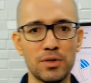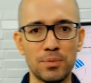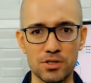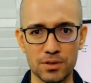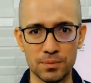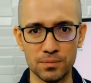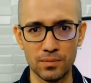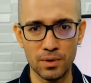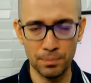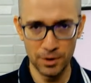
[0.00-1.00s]
pedida,
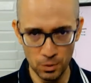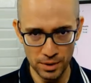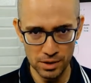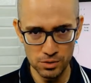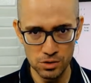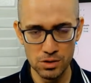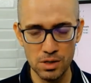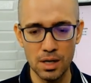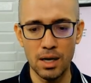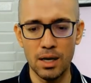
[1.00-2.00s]
pelo menos.
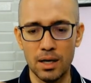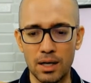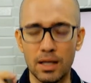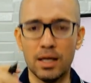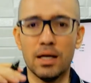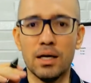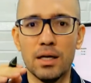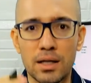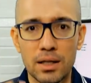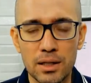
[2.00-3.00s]

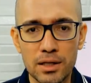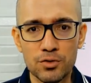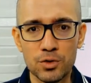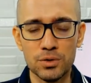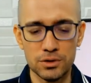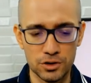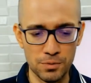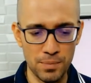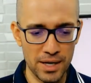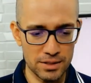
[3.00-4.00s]
Livro de
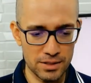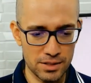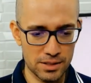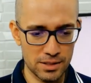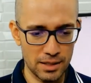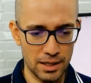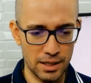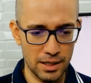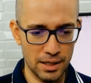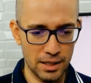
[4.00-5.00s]
Mendes,
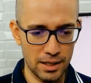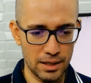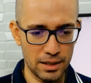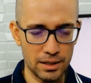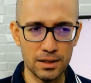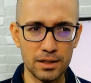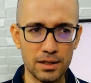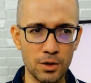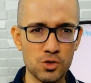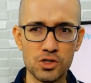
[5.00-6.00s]
é,
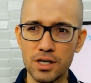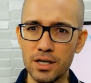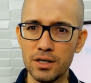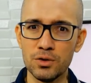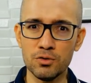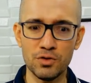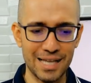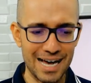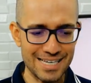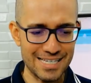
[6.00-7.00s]
Eugênio
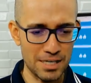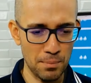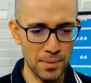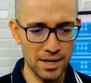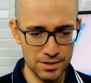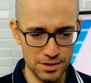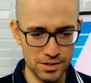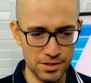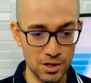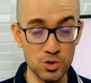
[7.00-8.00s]
Vilaça
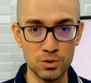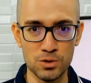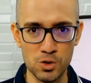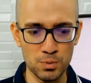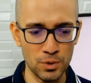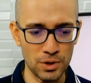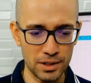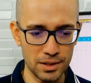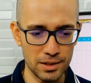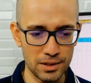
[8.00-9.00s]
Mendes. Eu digo isso
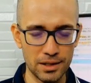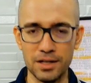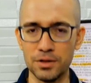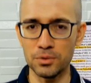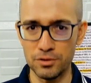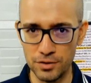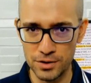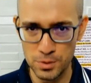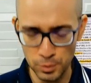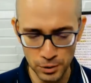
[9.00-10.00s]
porque ele não tem
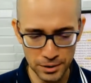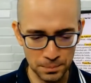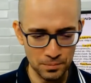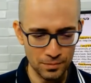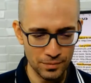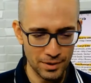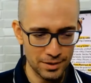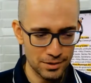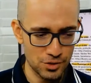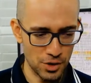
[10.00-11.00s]
Facebook,
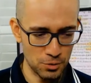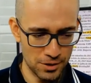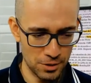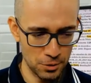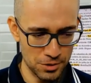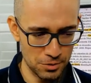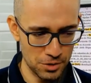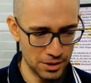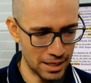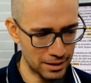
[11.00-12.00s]
já é um senhorzinho de
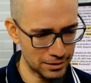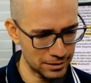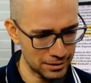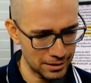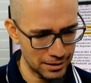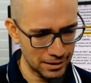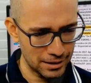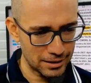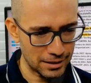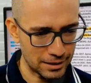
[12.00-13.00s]
idade.
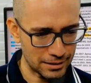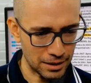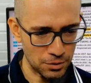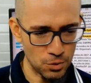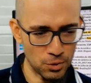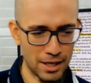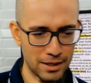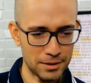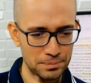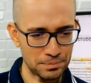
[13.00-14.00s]
Cadê? Está em algum lugar aqui.